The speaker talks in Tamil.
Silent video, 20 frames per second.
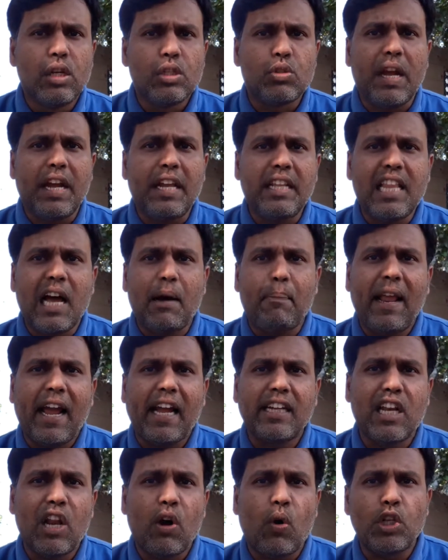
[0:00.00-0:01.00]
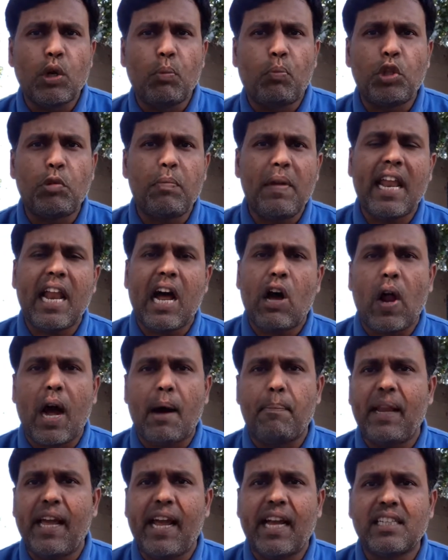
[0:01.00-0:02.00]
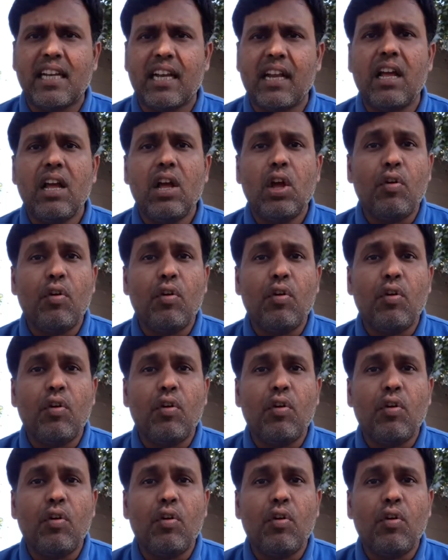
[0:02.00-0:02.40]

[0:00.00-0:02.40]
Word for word: ஸோ இந்த அப்ளிகேஷனில் கொஞ்சம் புதுமையான ஒரு அப்ளிகேஷன்